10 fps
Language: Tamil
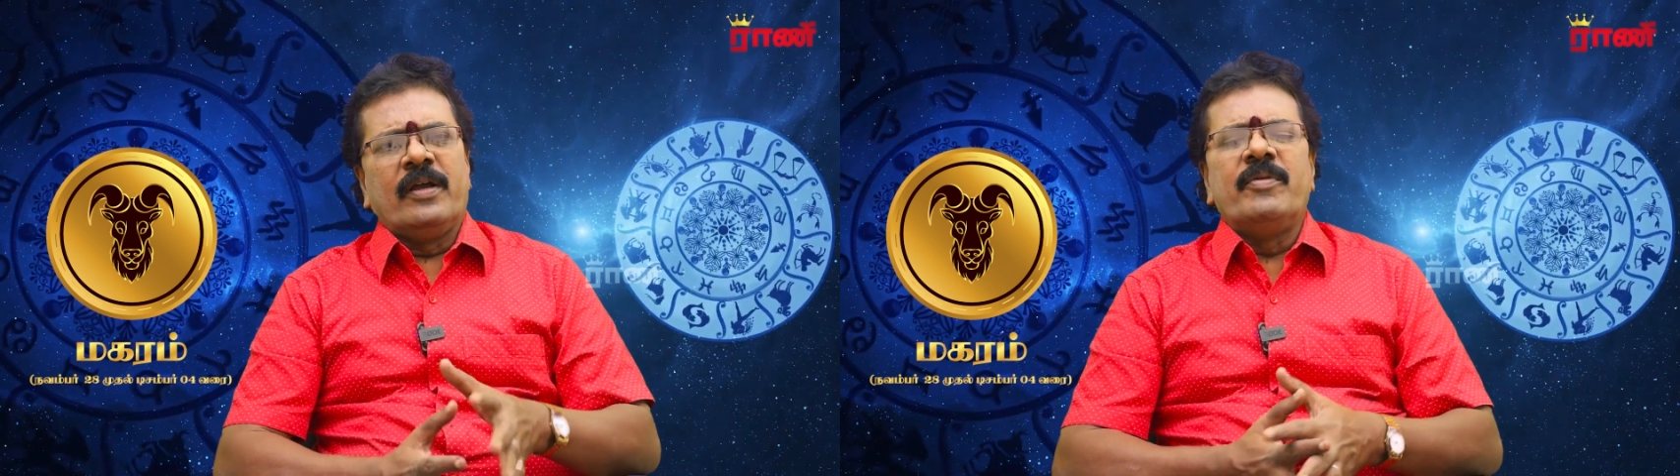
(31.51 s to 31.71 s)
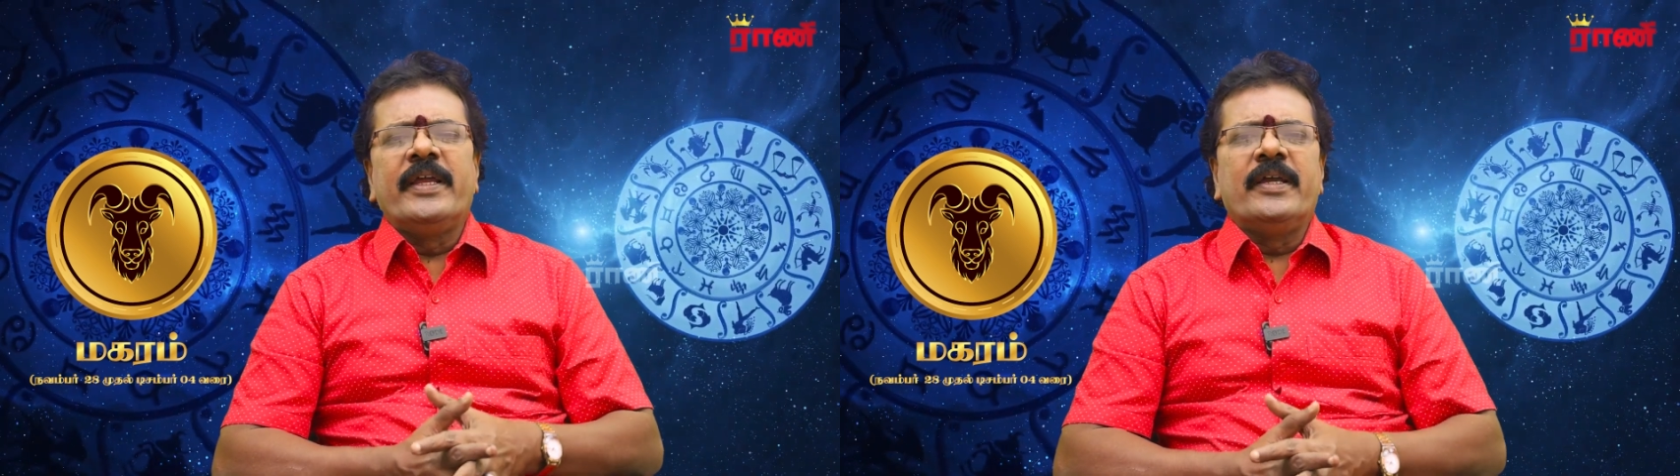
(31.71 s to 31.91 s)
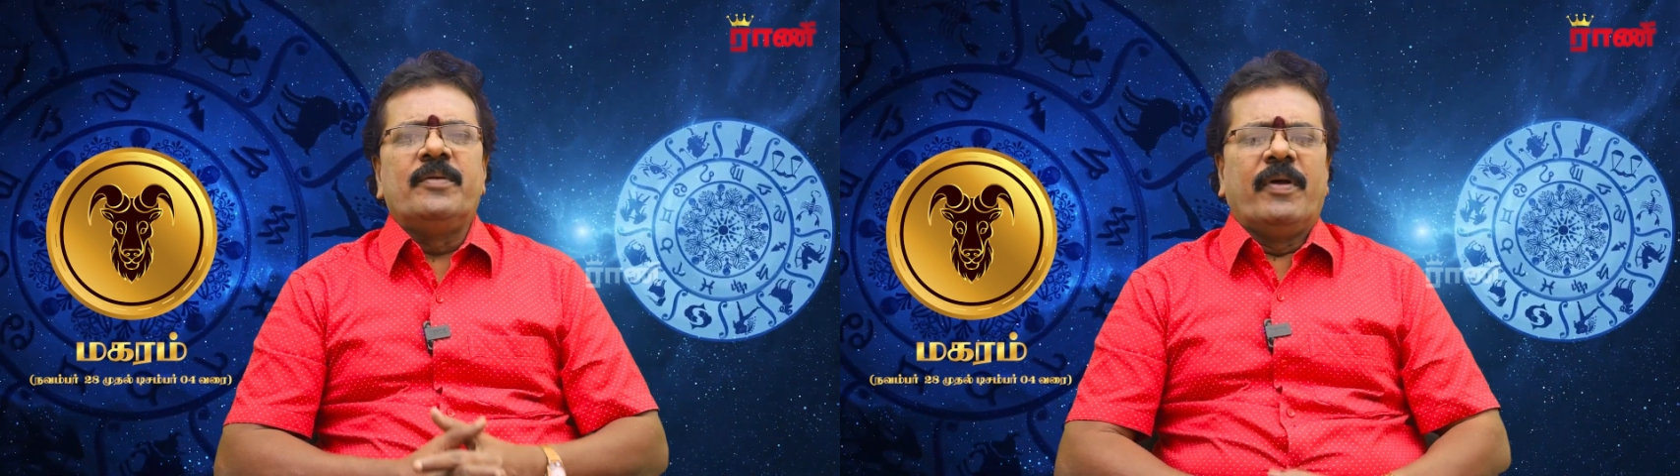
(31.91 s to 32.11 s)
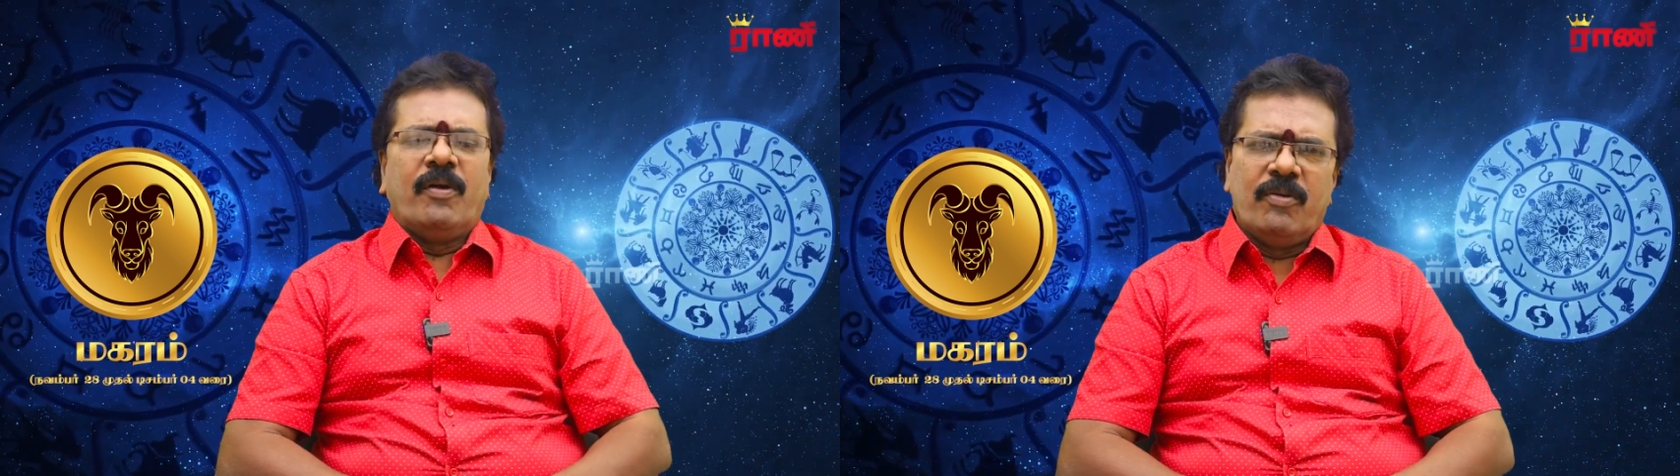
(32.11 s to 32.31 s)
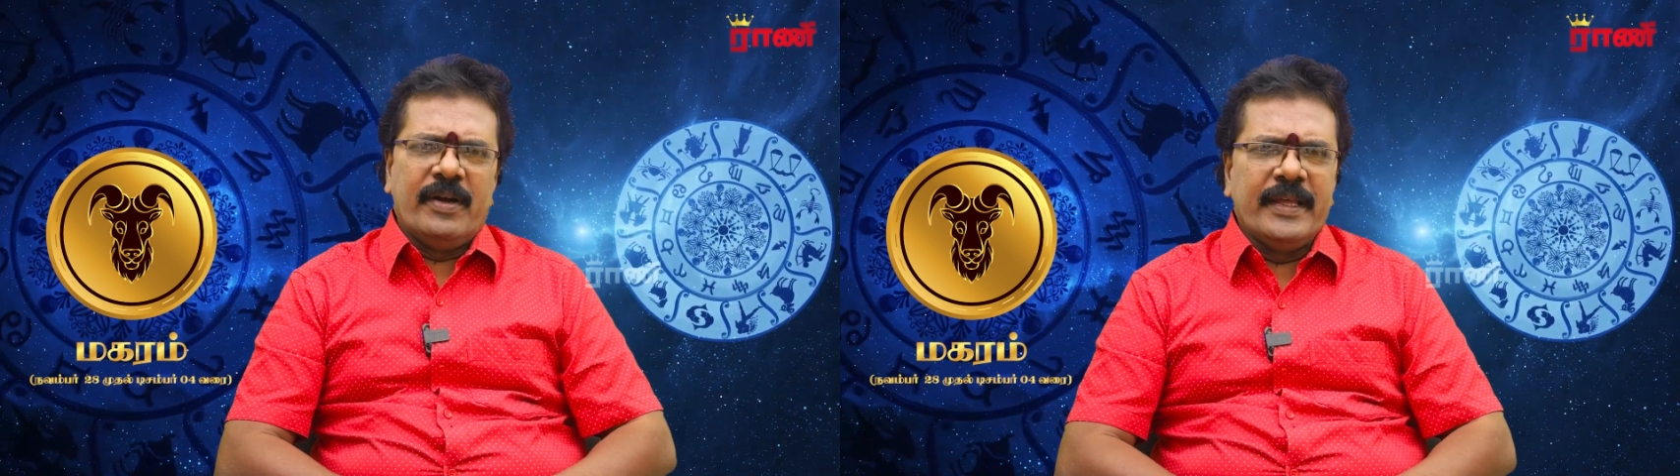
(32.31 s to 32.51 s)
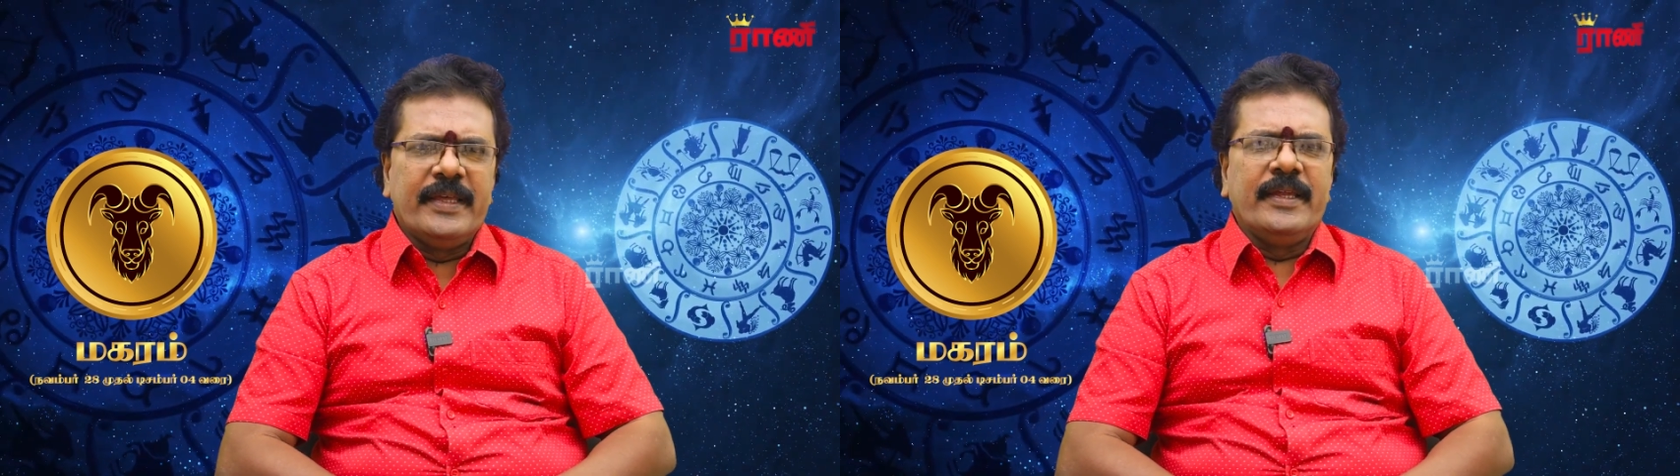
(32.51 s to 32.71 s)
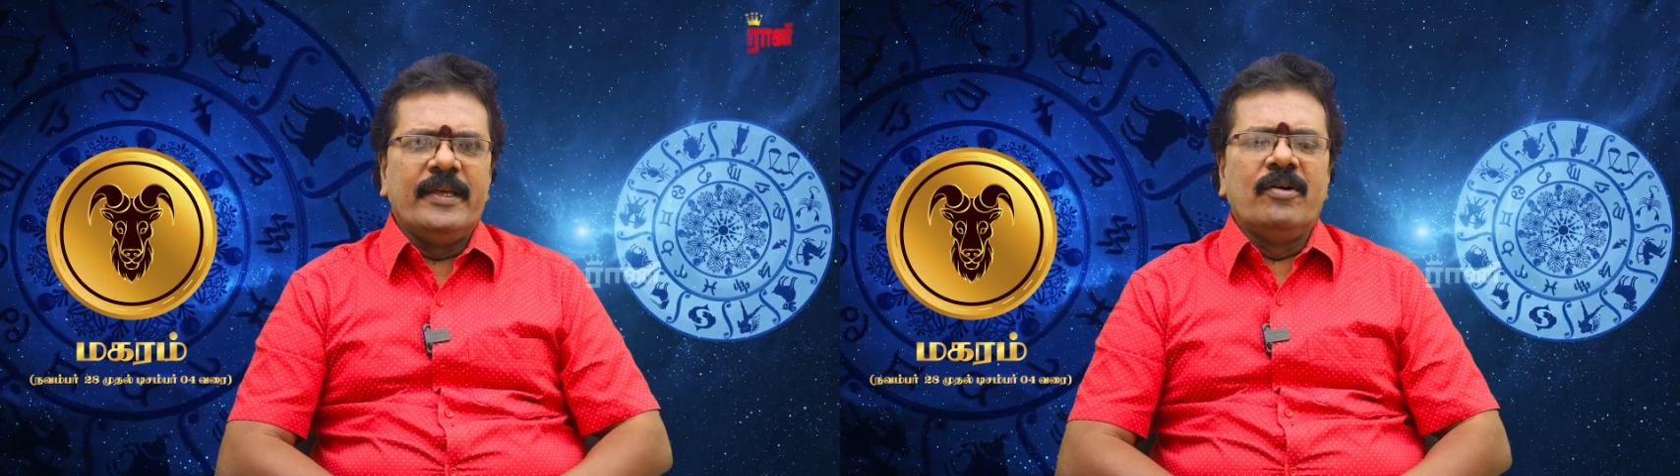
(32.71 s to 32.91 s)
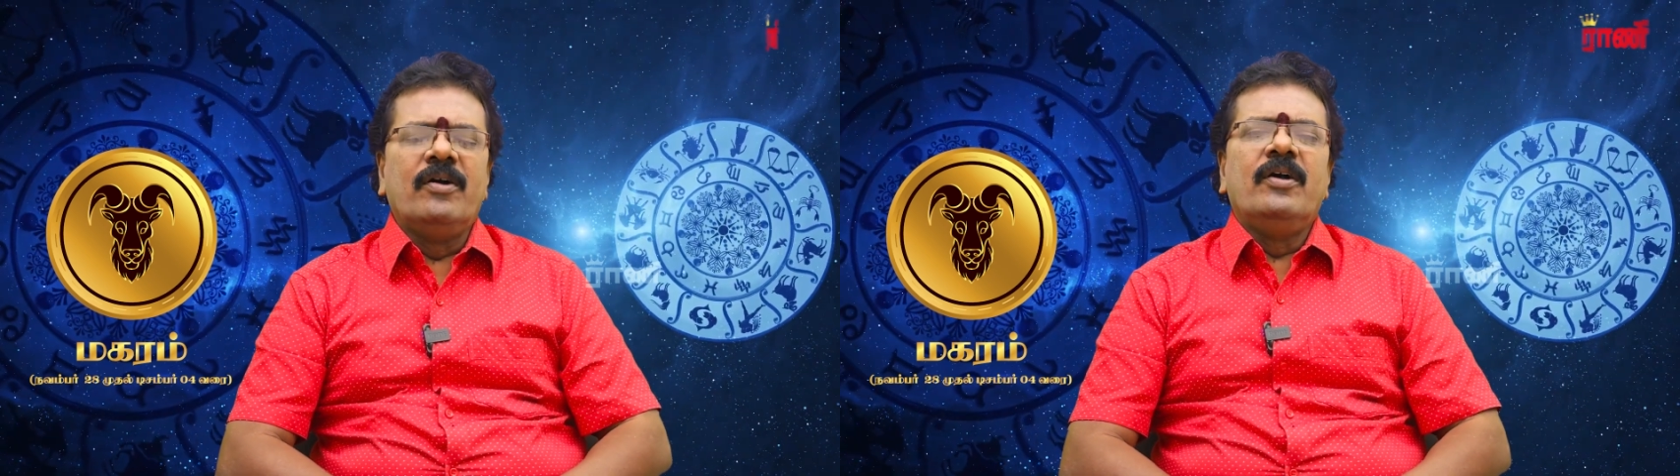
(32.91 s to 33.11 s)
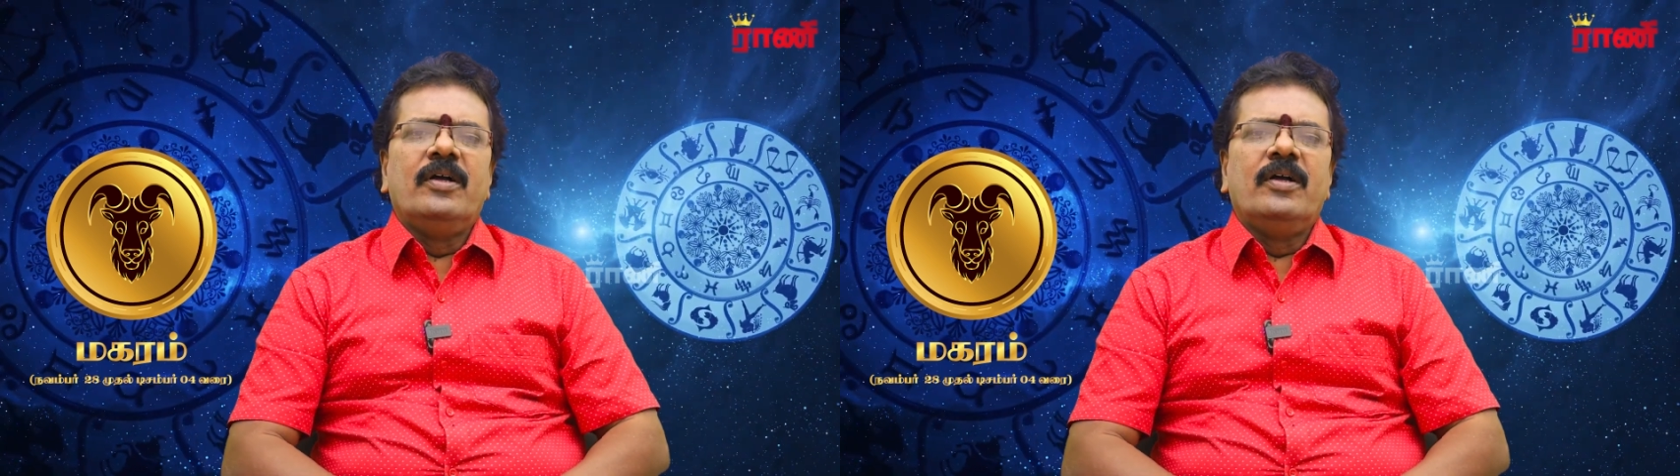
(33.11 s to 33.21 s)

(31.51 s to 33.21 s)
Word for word: கம்யூனிகேட் பண்ணணும்னு நினைக்கிறீங்களோ